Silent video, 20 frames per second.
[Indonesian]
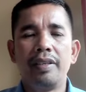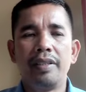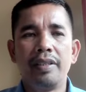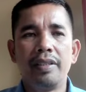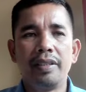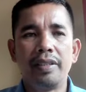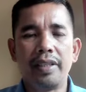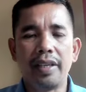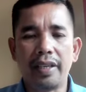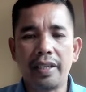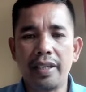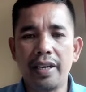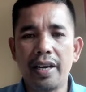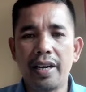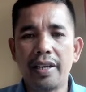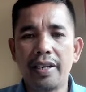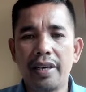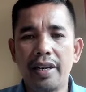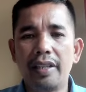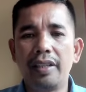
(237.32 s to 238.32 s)

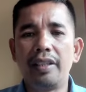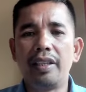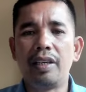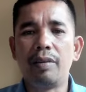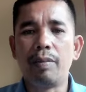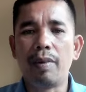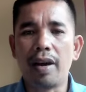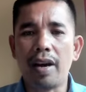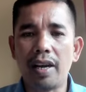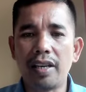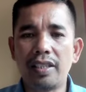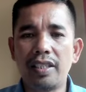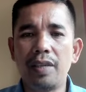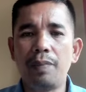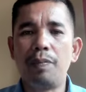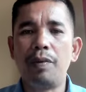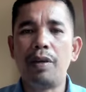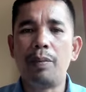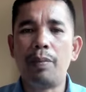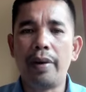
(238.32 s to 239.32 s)
Sekian dan terima kasih
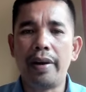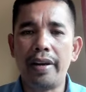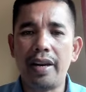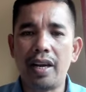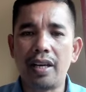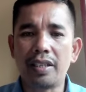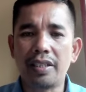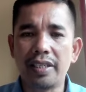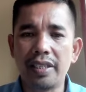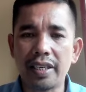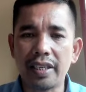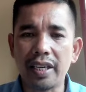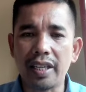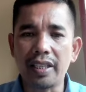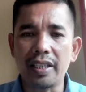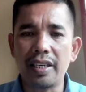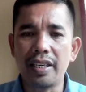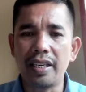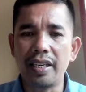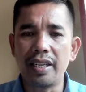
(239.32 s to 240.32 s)
firman yang sikat
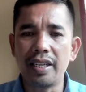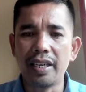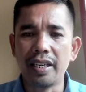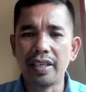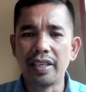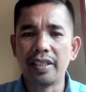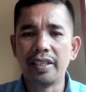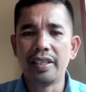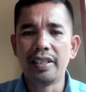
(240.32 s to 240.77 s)
ini.